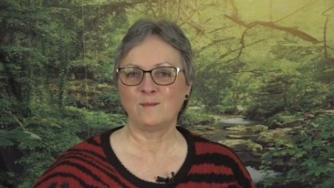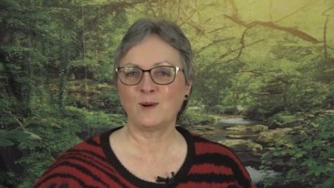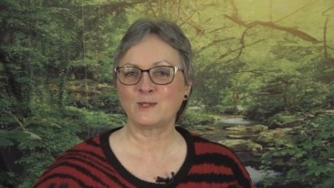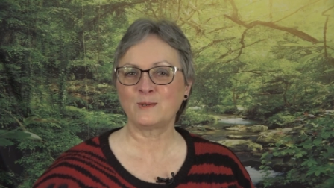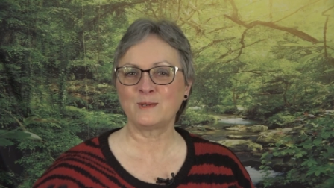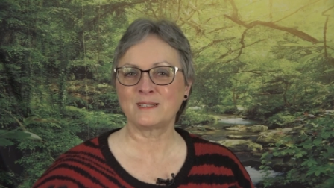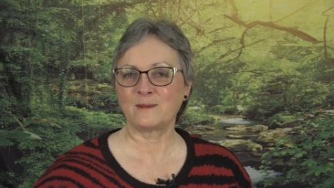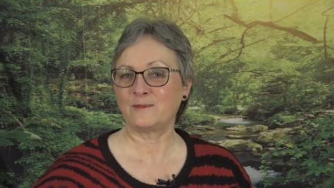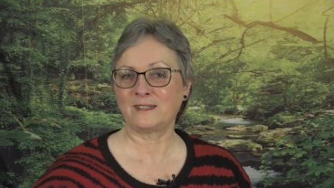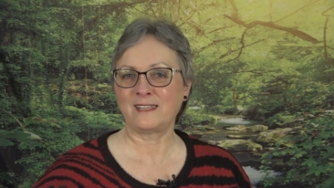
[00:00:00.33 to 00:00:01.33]
Bonjour,
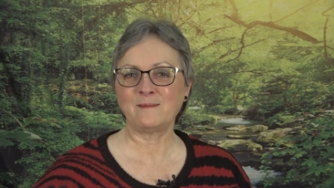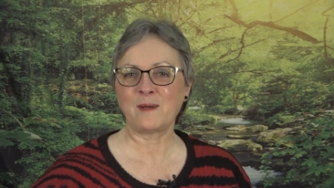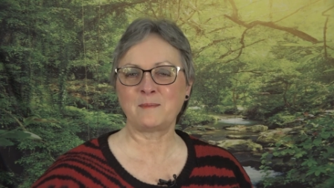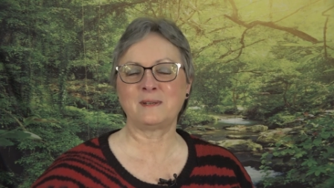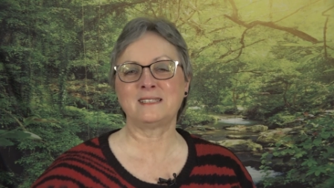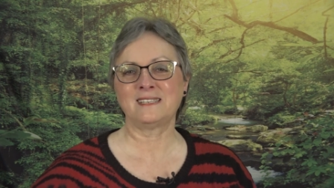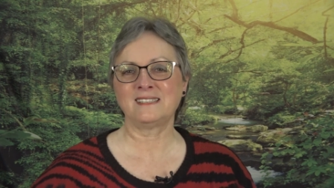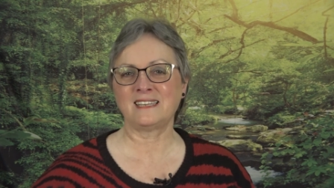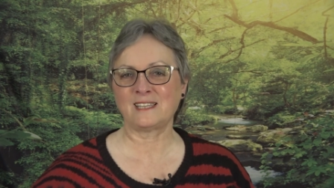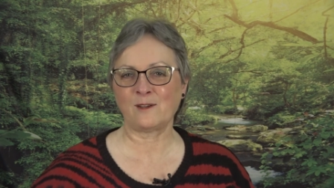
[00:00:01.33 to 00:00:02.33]
ça me fait tellement
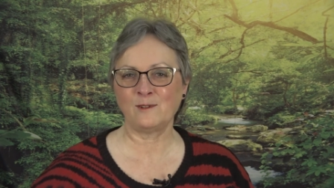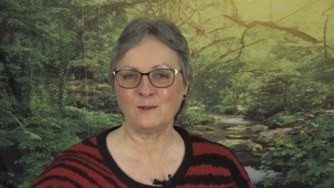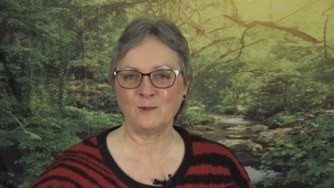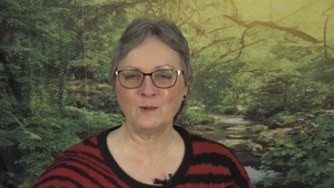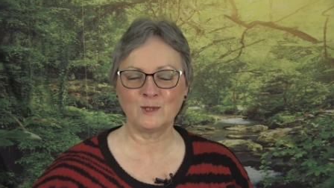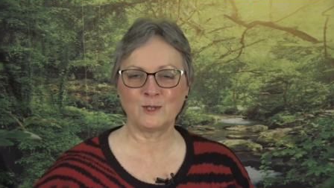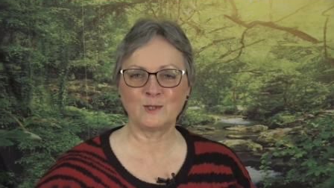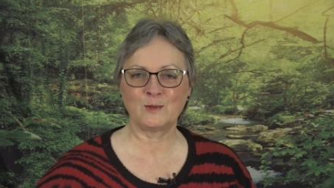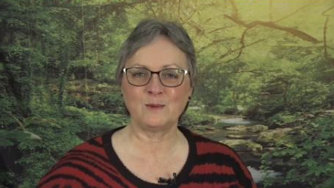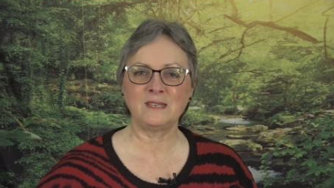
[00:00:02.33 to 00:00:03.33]
plaisir d'être avec vous
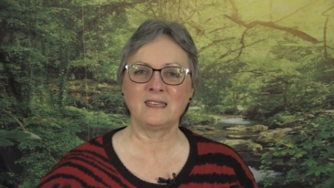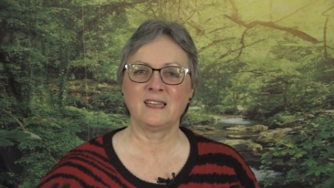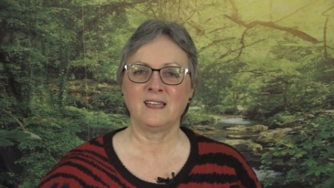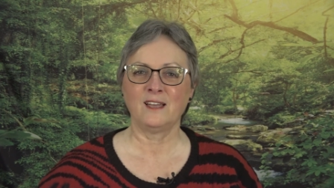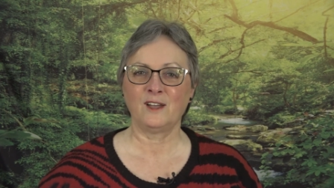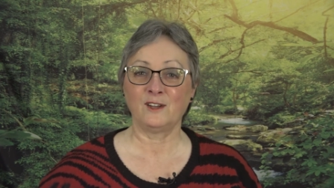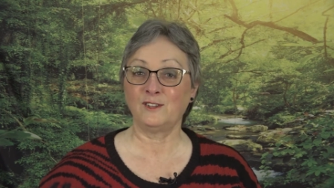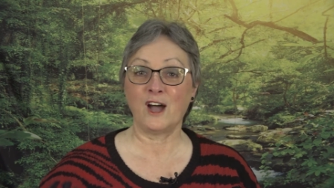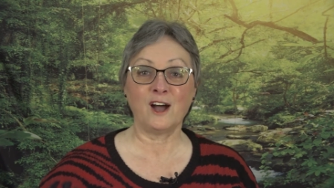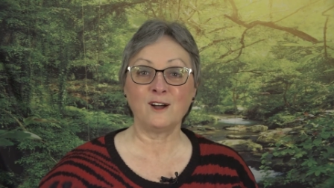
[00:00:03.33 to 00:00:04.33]
aujourd'hui. Euh,
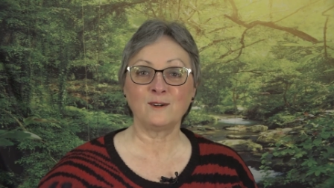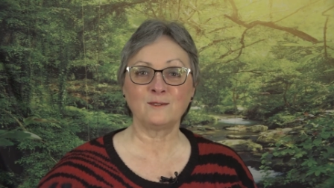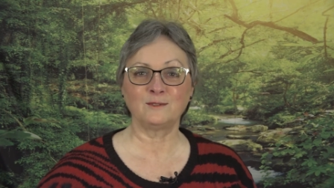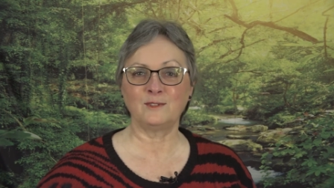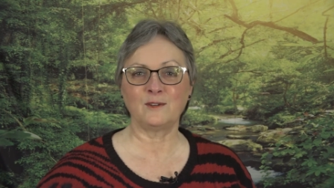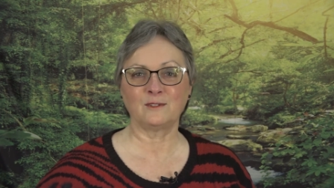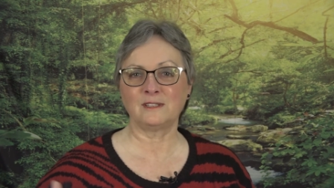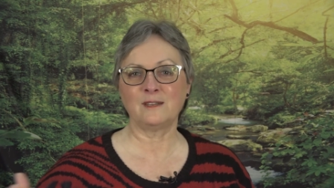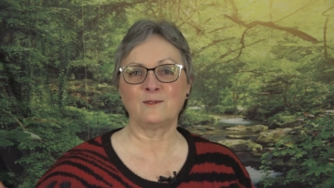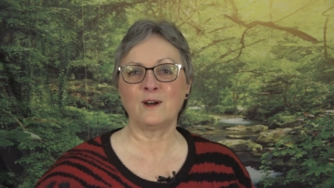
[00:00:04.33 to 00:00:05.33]
dehors, vous
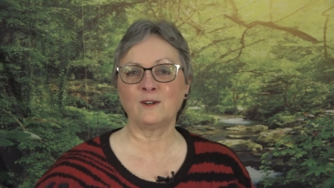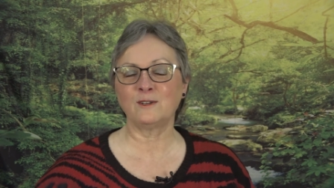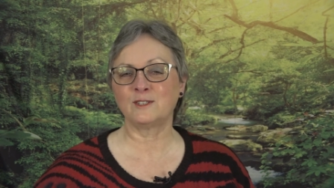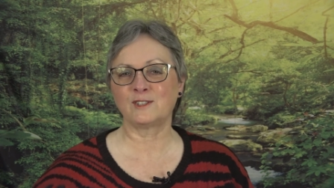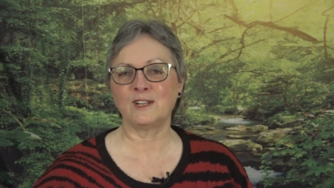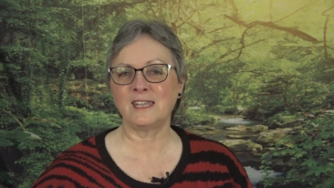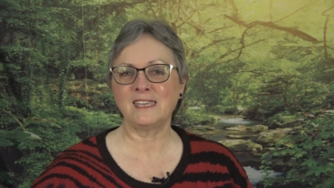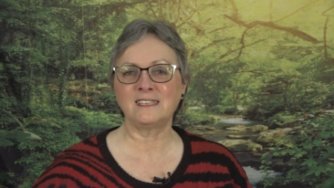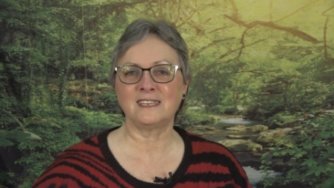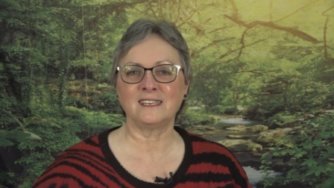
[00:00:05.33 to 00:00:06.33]
devriez voir le
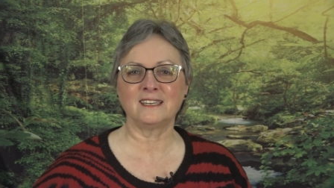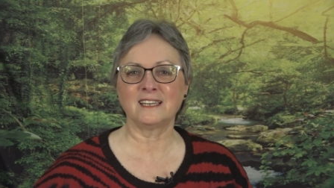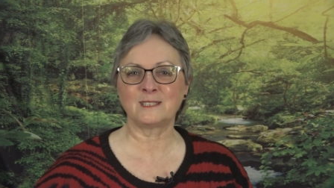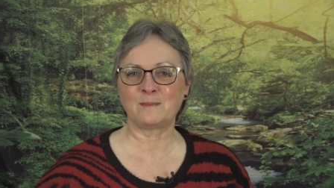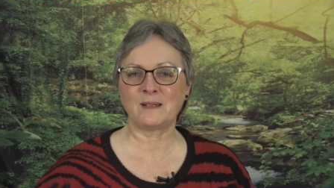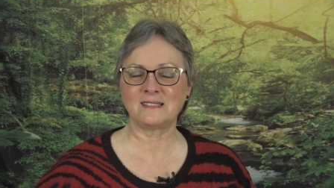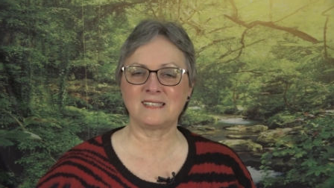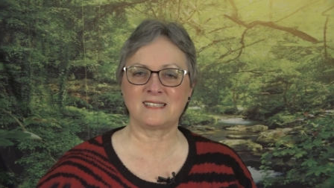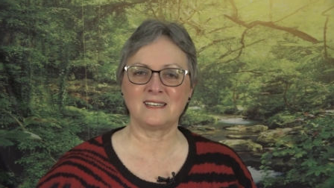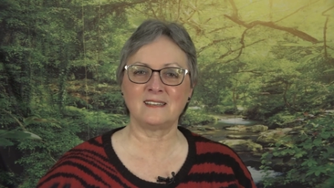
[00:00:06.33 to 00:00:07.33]
soleil qui est
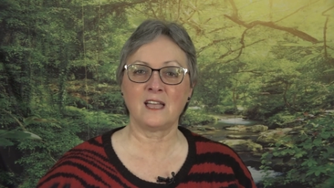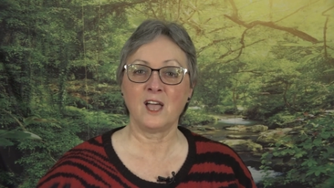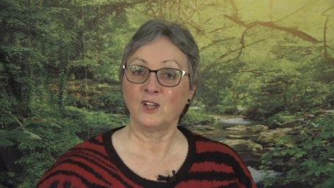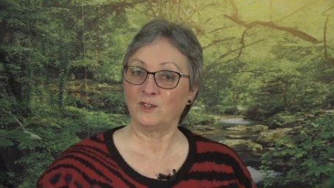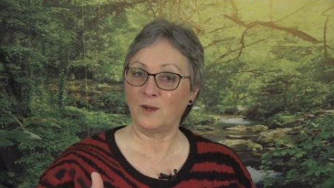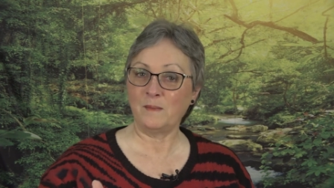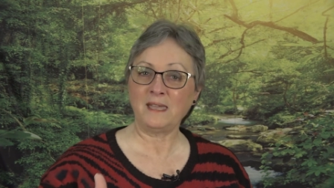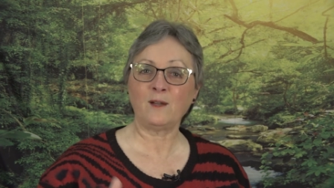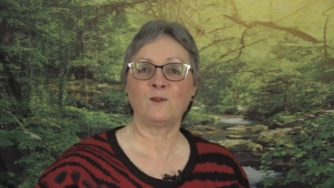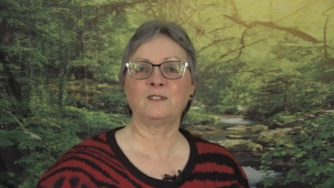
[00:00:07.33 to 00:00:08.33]
resplendissant.
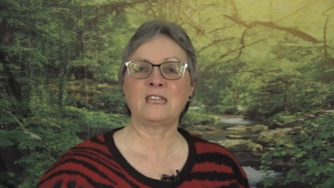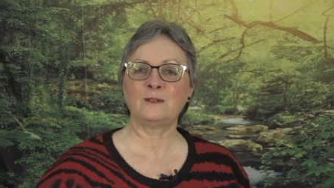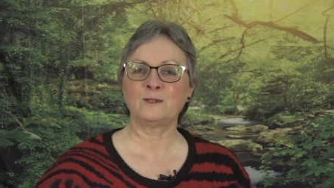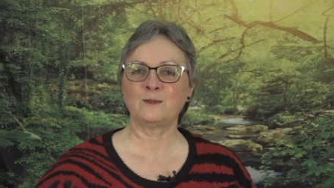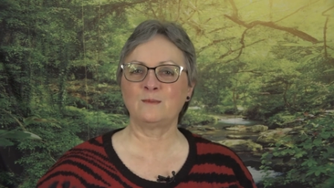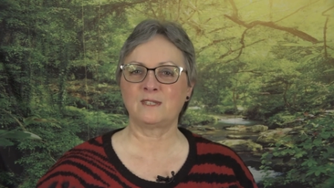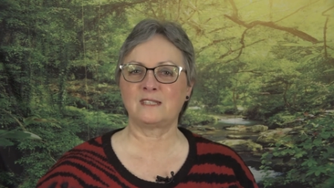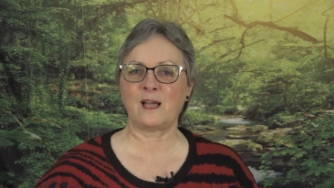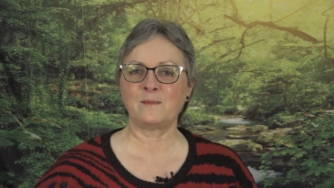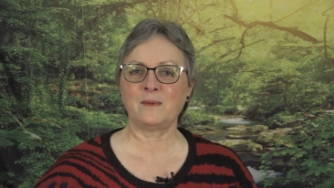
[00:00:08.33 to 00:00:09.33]
Demain, on annonce une
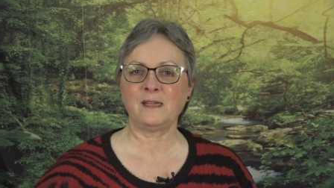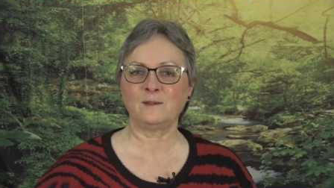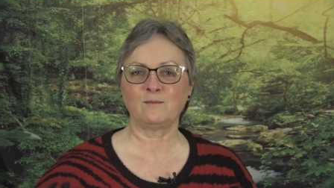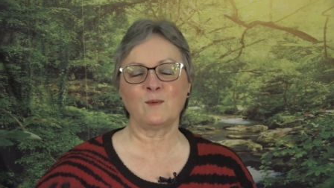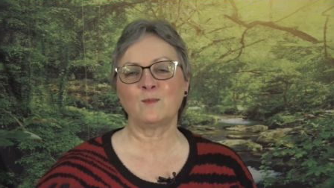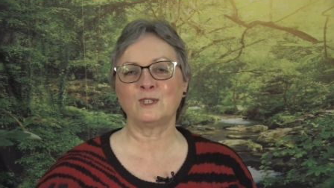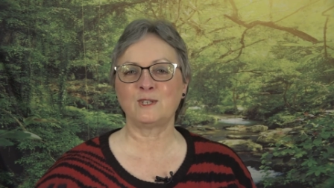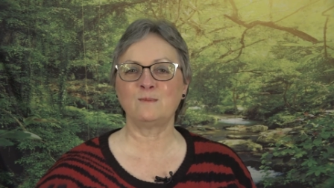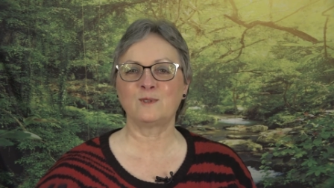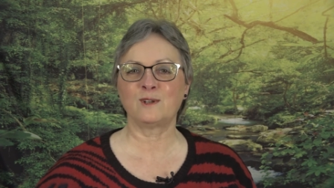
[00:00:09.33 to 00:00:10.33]
petite tempête, mais moi,
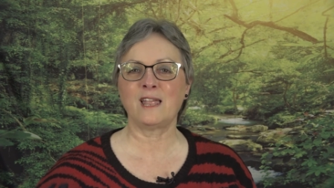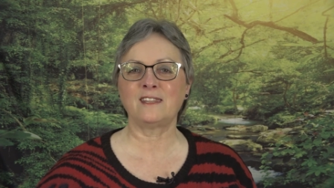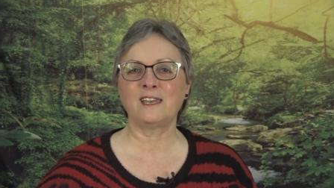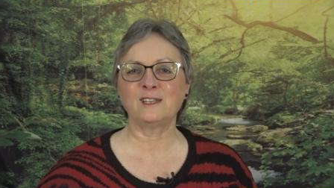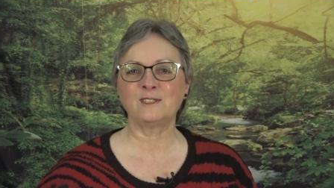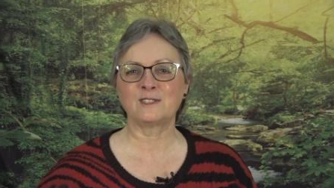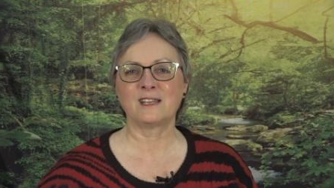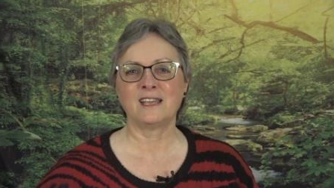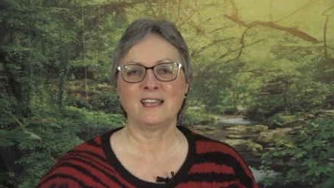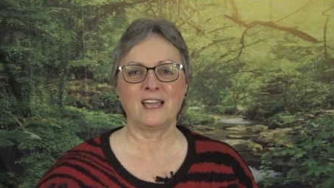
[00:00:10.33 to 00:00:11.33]
j'aime ça, la
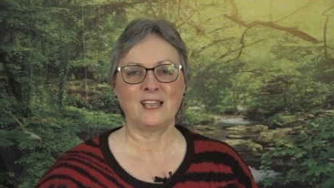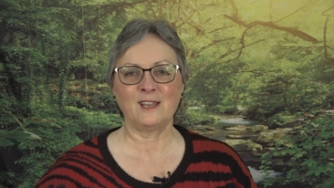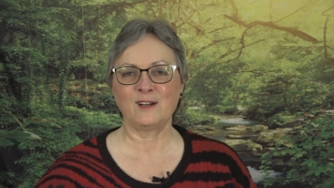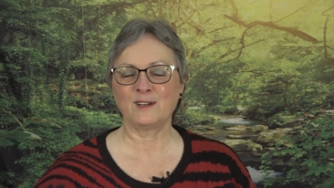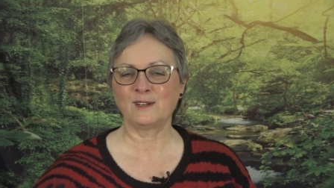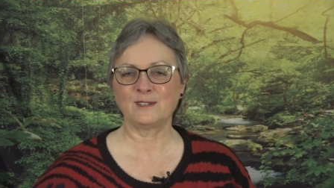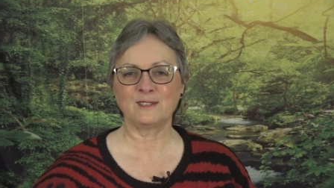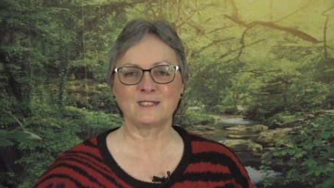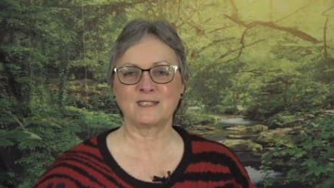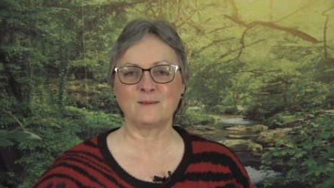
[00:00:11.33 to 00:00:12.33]
neige. Alors,
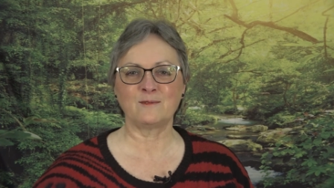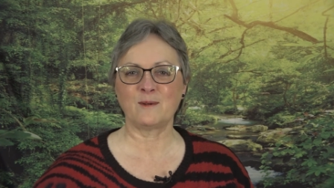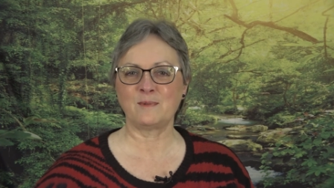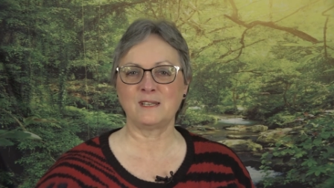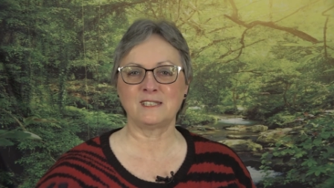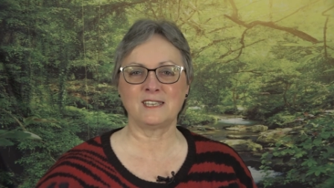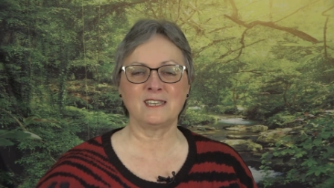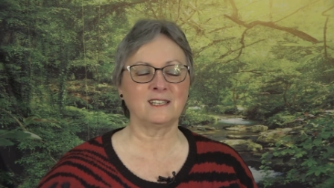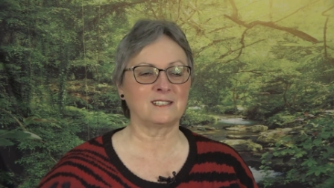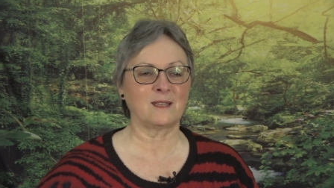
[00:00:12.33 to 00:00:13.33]
euh, ça me fait
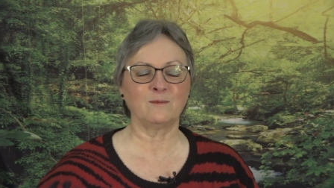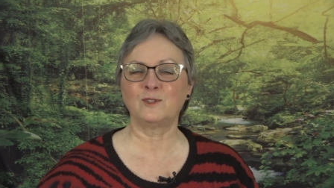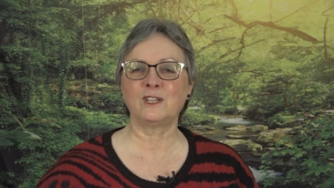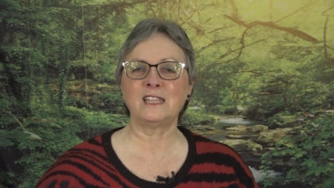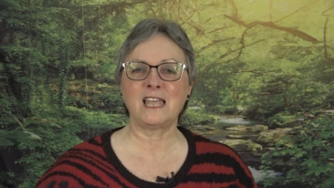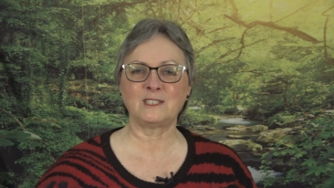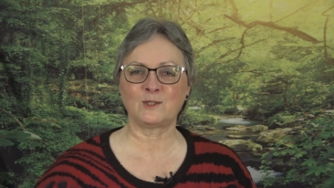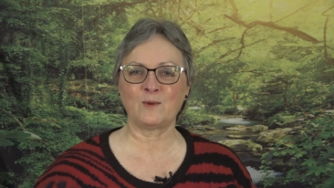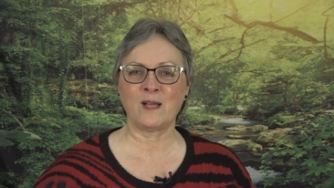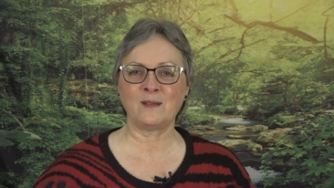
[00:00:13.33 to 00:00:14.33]
plaisir, ça me donne la
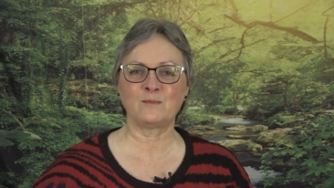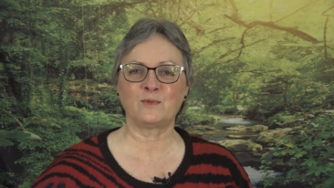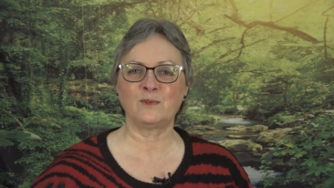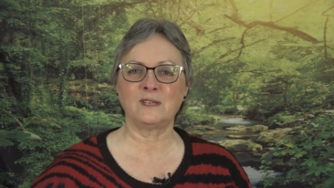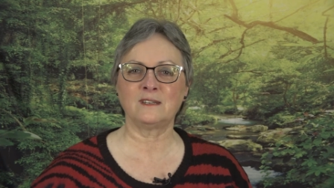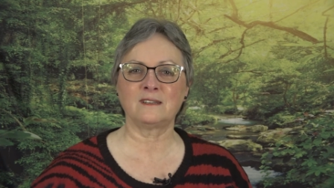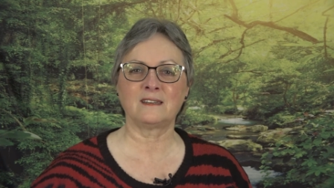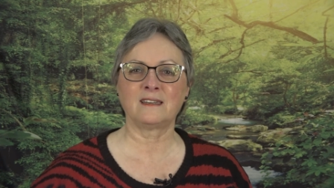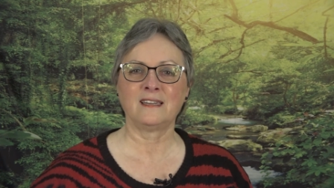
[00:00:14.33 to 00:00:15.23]
joie, puis euh,